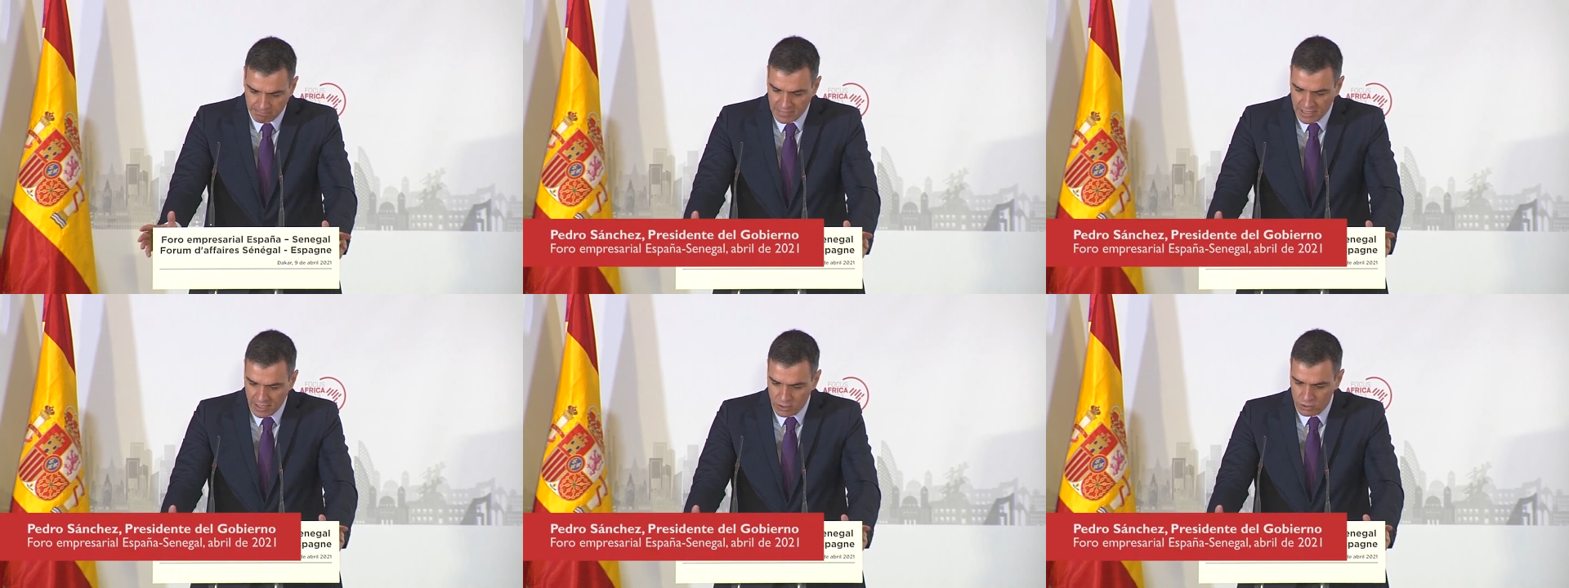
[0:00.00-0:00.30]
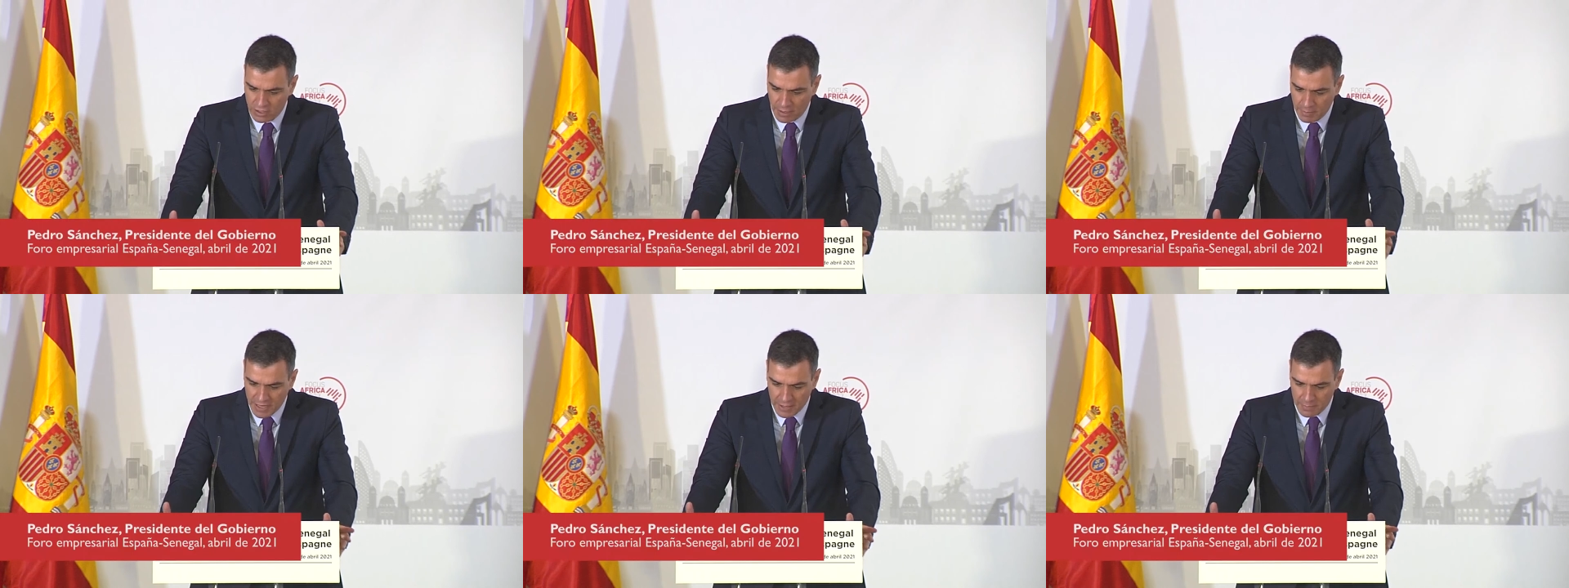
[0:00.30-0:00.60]

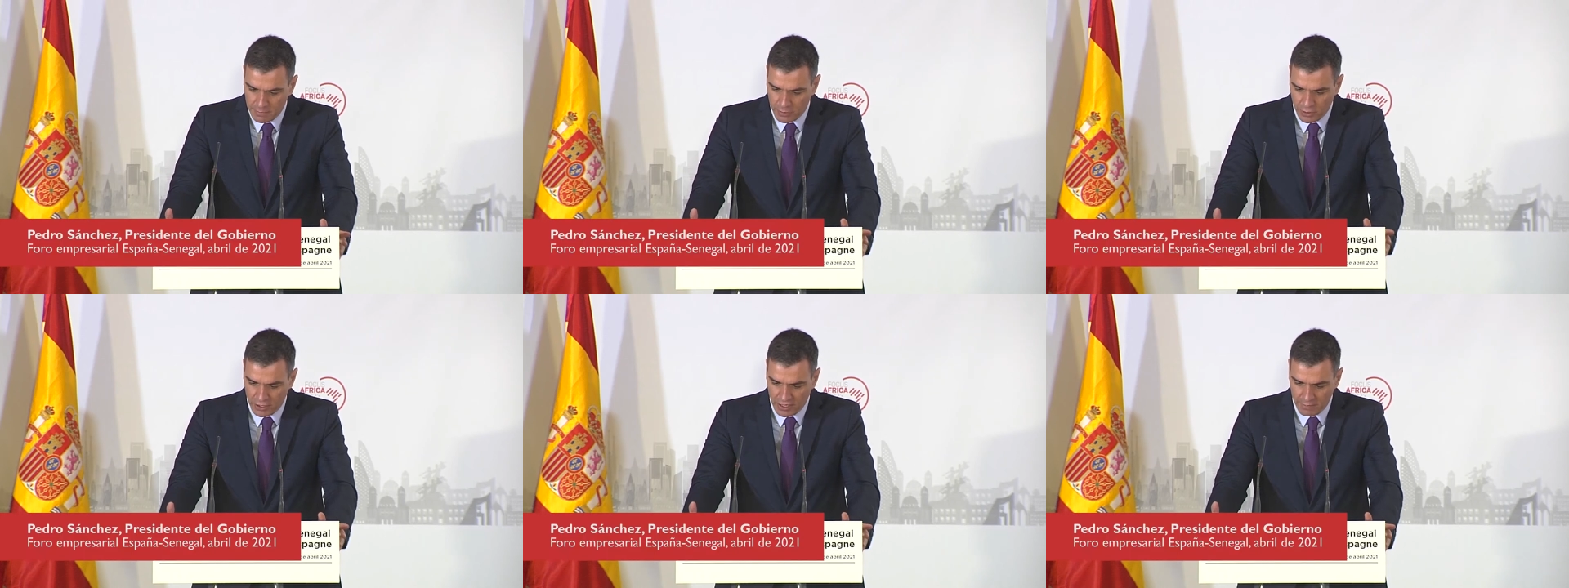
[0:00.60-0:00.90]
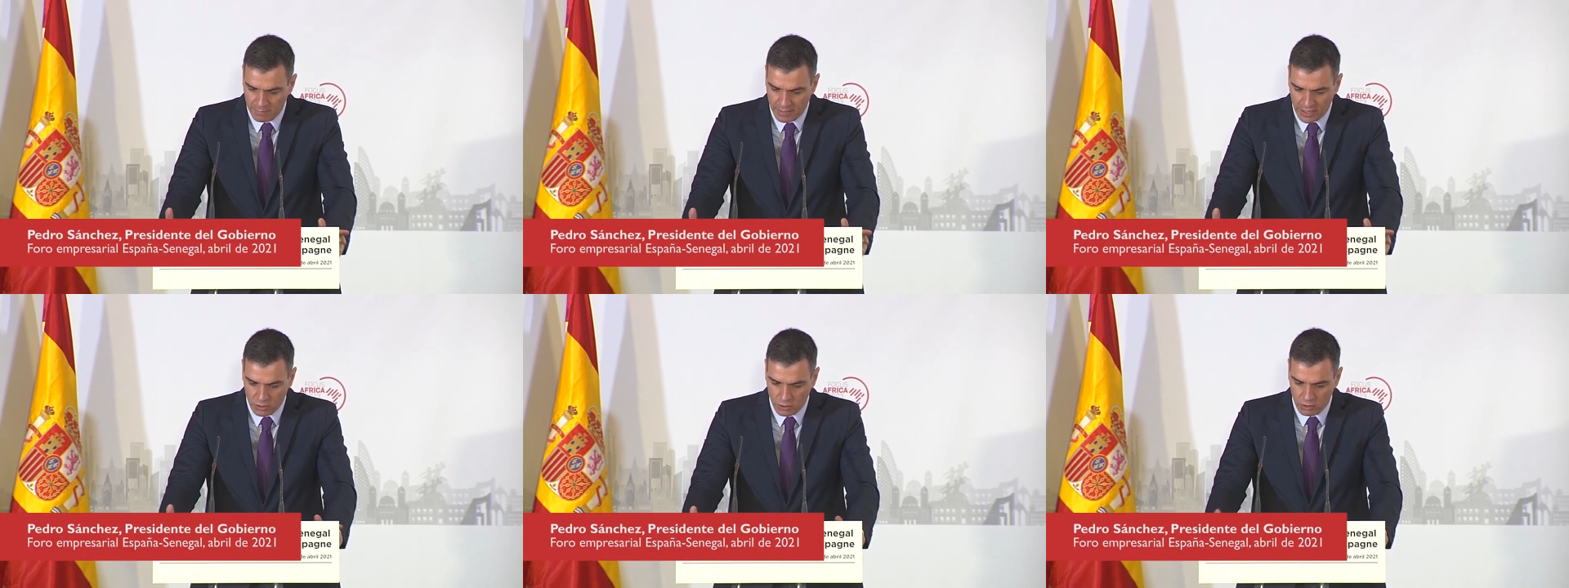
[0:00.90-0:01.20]
quiero también poner
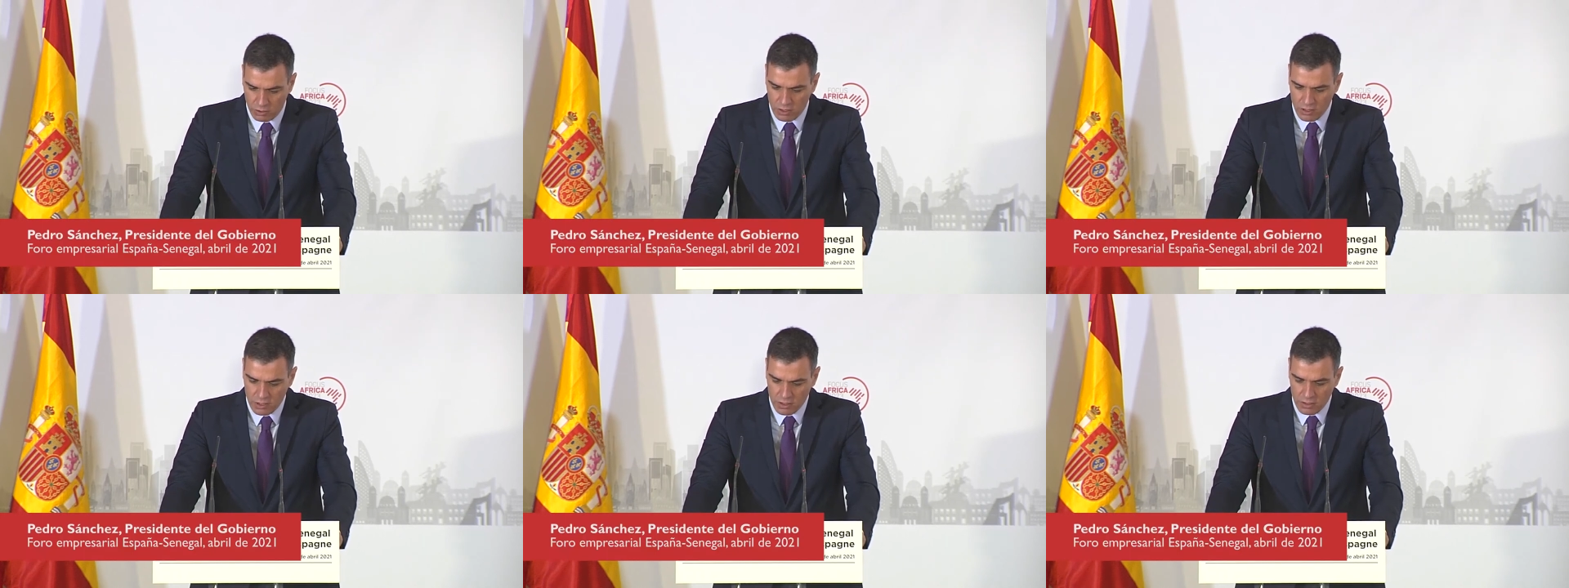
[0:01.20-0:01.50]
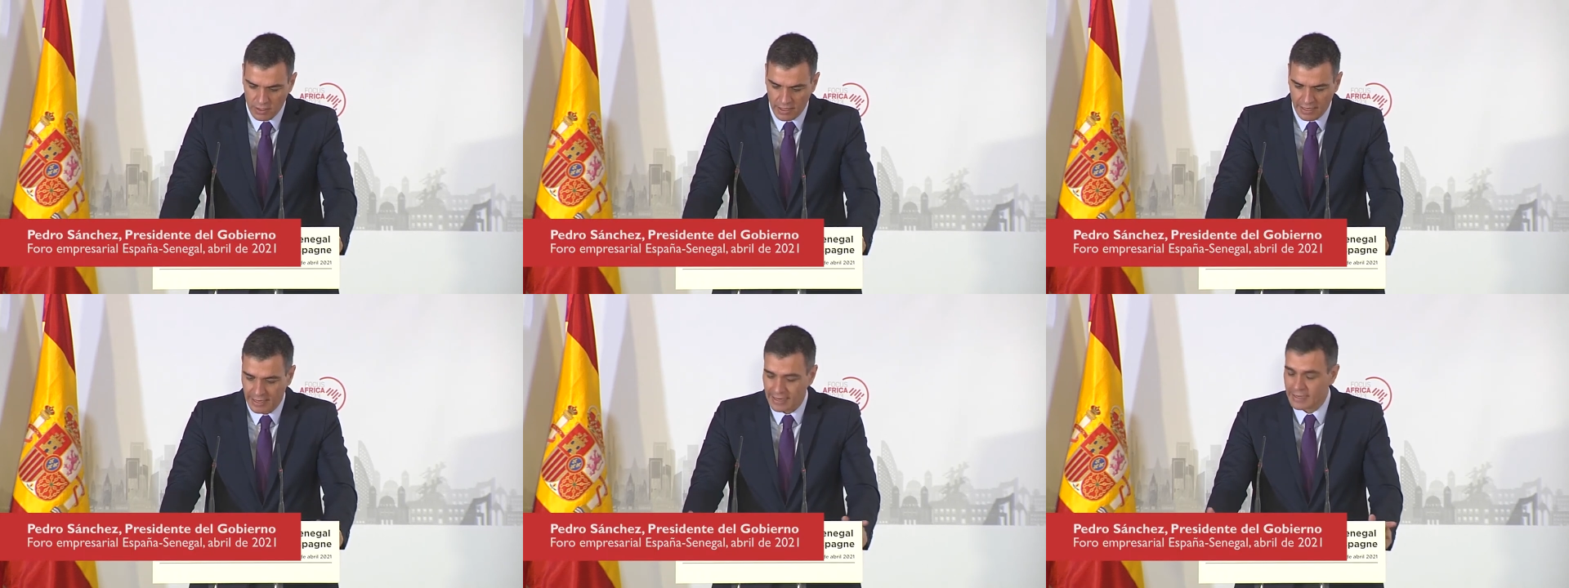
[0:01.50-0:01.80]
en valor
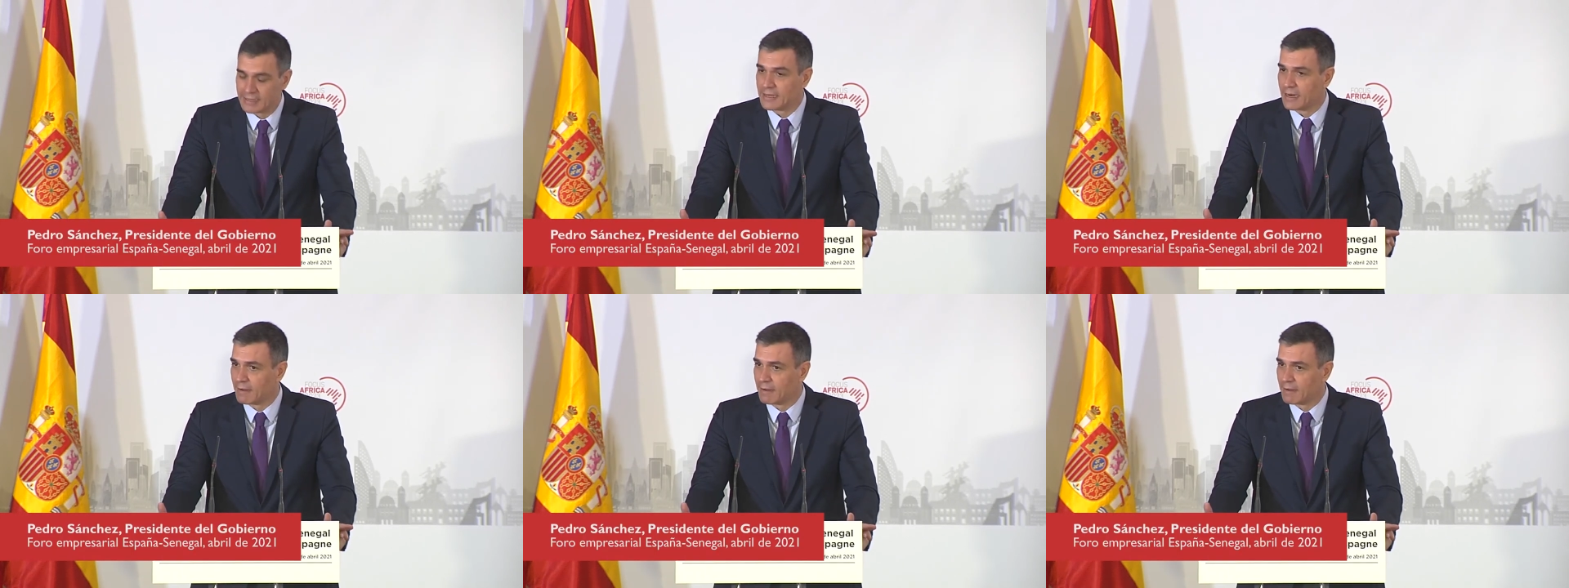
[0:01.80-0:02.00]
el gran